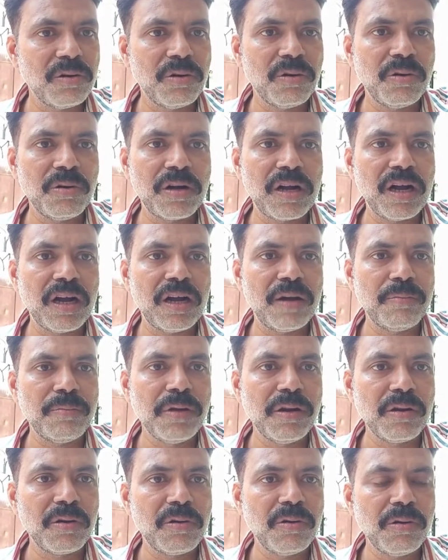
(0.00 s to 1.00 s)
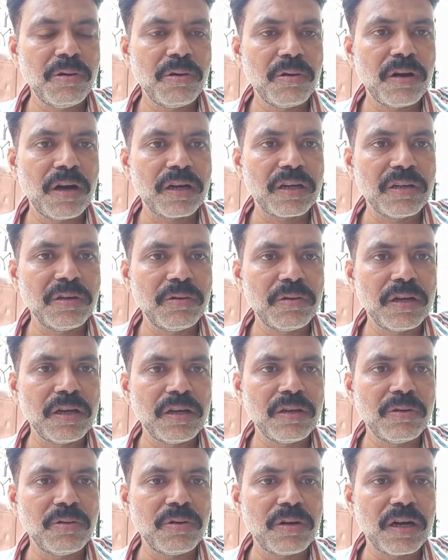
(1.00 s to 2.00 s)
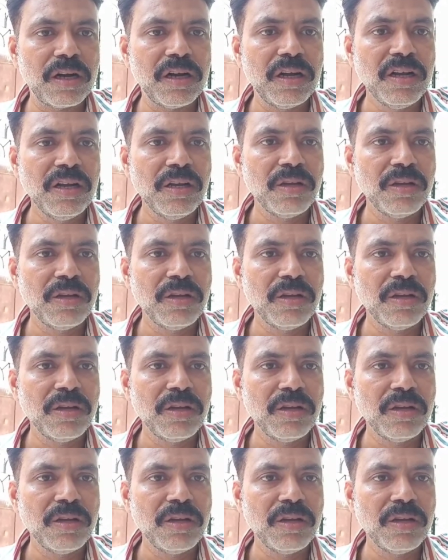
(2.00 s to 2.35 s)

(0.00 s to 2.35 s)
होगा बिल्कुल होगा क्यों नहीं होगा